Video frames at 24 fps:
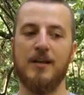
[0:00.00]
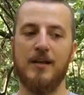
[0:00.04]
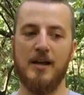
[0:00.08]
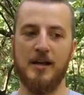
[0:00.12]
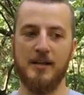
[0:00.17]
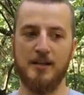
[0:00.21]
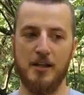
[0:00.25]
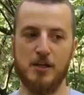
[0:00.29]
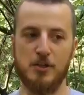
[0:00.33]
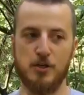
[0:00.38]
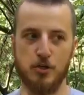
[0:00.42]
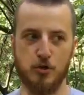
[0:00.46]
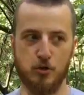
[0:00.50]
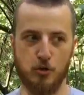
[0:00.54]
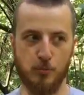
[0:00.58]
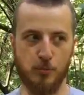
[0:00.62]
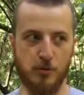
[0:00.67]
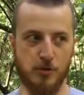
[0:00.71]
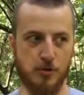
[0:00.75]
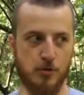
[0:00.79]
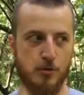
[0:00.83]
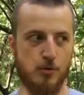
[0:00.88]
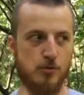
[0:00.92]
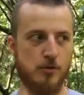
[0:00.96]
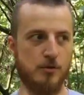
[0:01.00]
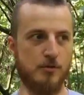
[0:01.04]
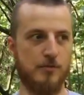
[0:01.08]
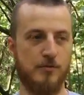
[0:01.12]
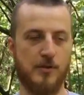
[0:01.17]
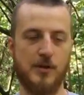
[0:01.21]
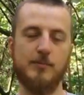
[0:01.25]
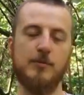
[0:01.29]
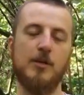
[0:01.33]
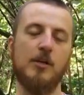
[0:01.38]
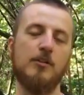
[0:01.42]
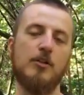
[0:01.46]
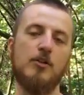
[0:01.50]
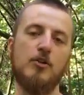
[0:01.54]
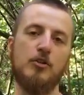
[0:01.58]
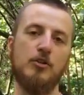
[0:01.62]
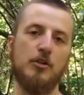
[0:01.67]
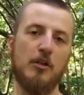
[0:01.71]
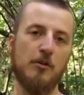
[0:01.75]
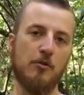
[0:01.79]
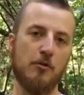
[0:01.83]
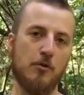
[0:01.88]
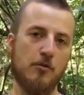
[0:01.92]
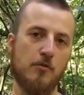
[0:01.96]
а дальше что происходит? В рамках наших
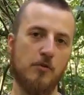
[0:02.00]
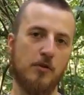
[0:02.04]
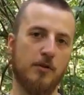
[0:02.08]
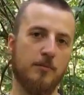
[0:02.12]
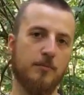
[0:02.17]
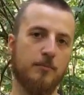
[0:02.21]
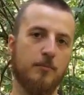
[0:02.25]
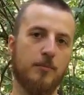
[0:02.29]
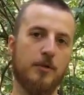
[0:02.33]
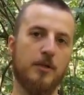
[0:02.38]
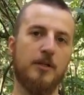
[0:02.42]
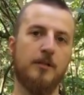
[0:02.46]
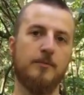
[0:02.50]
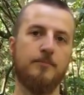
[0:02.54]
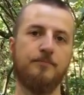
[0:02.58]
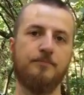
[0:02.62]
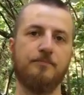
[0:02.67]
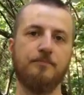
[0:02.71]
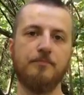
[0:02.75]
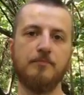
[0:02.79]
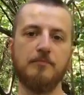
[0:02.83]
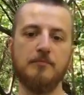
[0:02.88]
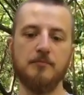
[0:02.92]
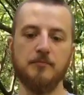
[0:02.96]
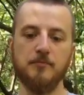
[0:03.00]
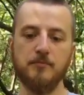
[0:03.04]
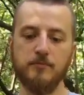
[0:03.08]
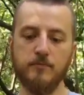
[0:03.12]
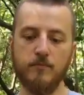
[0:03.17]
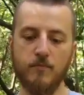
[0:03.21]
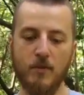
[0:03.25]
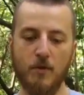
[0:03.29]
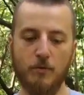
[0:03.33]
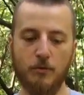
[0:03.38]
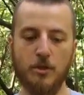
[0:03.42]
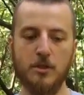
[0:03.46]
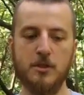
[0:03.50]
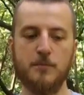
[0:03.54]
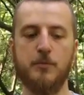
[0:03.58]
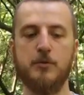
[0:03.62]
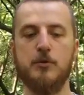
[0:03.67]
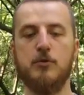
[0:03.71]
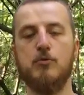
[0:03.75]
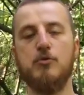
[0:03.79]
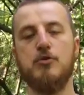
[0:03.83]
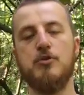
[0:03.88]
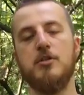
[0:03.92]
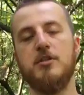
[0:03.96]
тренировок мы вот эти
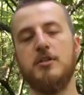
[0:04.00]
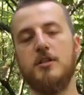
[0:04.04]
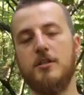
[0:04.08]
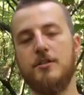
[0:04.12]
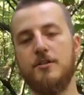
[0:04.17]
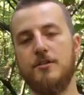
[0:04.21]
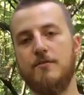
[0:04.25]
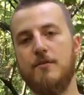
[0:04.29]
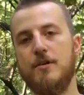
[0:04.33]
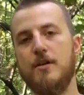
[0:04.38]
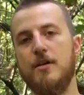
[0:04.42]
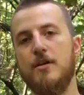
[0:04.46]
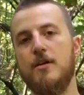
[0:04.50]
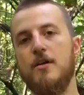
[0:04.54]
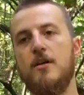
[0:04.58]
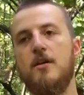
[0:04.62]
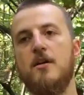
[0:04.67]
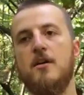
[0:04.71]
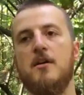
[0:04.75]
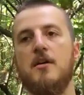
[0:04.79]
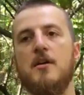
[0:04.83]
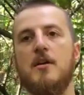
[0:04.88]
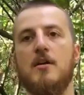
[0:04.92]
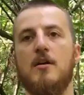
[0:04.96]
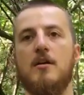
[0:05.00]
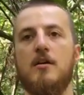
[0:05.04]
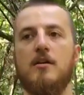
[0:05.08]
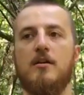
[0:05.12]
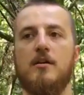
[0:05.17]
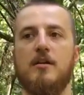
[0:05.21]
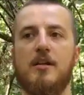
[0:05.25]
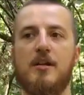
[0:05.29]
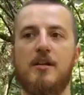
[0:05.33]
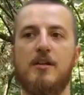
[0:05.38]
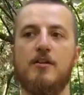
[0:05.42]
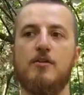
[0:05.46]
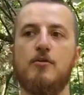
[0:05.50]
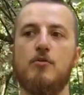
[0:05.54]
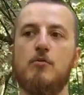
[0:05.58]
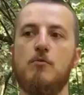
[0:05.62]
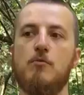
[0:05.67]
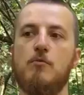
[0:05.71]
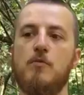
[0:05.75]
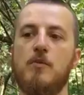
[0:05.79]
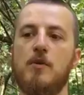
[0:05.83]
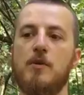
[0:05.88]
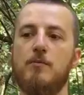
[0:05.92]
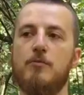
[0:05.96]
подручные средства
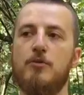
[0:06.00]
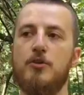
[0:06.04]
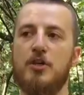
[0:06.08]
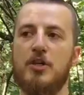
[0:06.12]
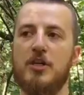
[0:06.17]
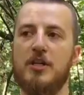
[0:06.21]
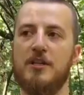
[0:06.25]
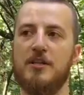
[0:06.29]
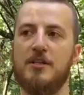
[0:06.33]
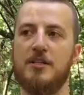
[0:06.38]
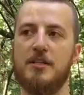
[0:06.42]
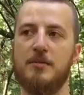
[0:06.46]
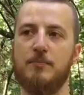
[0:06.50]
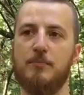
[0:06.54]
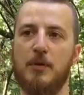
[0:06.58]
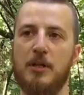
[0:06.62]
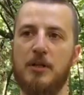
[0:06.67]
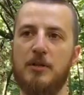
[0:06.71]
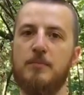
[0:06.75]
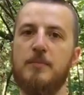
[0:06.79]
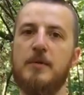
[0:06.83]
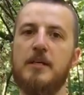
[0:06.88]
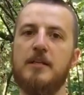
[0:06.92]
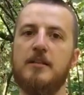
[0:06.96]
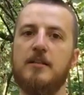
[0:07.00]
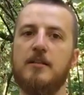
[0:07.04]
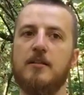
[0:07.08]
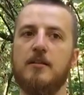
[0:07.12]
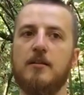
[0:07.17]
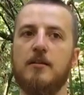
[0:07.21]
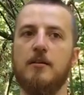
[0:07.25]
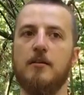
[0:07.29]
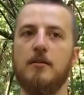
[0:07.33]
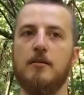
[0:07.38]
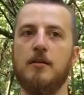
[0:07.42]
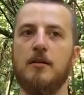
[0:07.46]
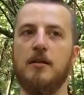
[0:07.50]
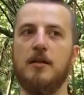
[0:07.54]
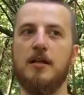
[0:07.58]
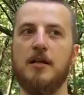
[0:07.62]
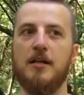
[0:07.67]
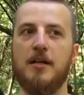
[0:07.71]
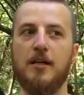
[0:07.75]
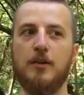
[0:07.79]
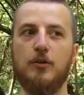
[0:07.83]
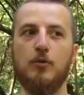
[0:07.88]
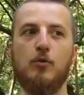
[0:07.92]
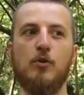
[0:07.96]
реализовываем через предметы,
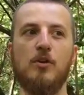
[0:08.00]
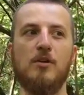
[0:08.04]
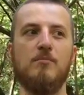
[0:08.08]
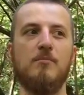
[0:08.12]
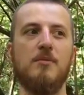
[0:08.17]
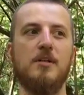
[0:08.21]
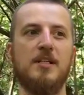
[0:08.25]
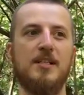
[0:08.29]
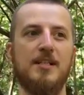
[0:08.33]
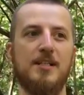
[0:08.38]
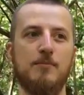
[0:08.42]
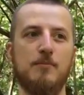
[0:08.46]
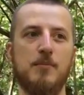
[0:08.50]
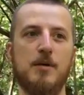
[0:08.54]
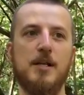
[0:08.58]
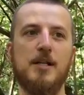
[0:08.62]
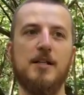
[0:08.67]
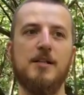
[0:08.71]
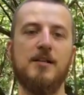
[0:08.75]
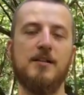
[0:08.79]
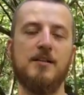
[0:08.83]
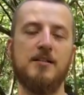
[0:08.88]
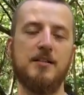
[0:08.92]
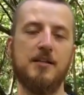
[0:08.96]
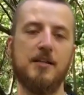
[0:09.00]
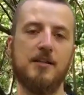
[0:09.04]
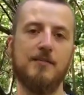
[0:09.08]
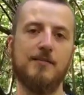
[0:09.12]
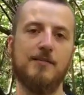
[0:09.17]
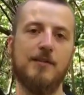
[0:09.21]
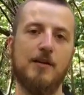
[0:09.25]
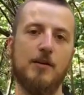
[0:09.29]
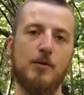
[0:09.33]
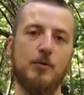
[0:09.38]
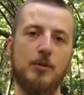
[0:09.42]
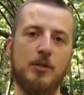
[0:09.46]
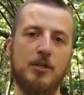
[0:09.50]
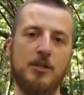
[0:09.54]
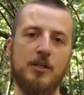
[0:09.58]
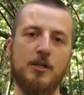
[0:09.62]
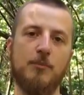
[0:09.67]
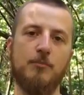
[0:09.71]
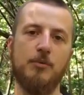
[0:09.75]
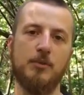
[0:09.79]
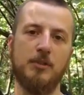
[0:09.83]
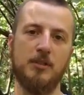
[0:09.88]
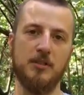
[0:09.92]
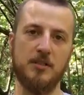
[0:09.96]
которые максимально раскрывают их
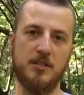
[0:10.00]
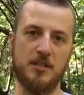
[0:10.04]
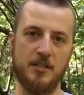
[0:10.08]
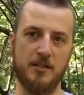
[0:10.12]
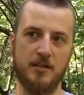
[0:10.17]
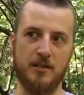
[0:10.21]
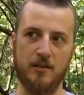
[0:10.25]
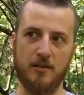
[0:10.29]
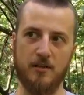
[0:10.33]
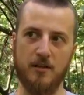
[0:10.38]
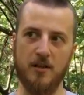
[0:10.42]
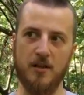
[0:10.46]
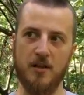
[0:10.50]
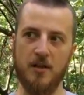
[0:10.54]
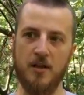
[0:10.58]
потенциал.